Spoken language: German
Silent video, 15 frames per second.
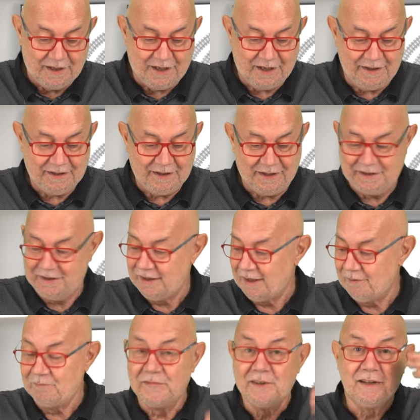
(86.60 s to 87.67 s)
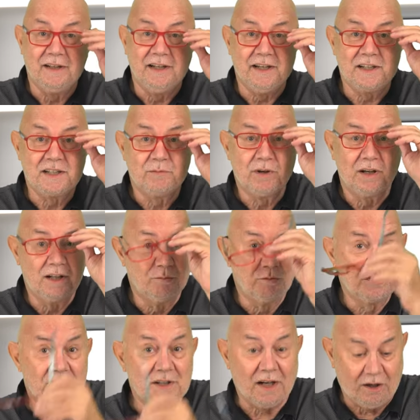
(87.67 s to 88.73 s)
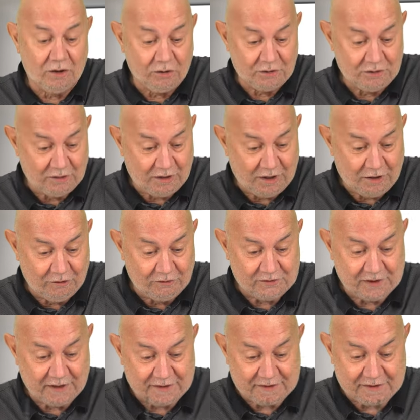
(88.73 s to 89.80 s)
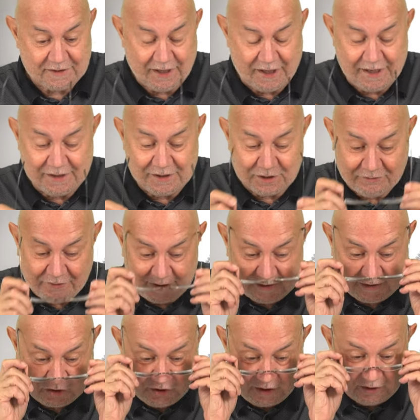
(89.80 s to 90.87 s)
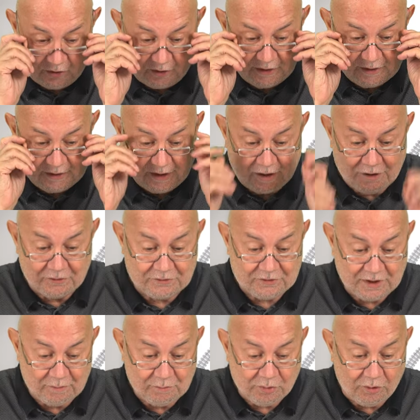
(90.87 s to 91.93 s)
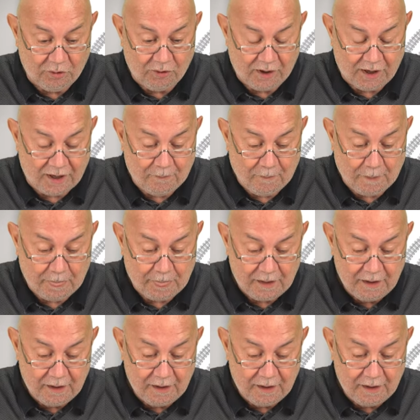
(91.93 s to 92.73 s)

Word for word: Ah ja, hier. Lesebrille muss ich auch noch aufsetzen. Also, was steht heute auf dem Programm?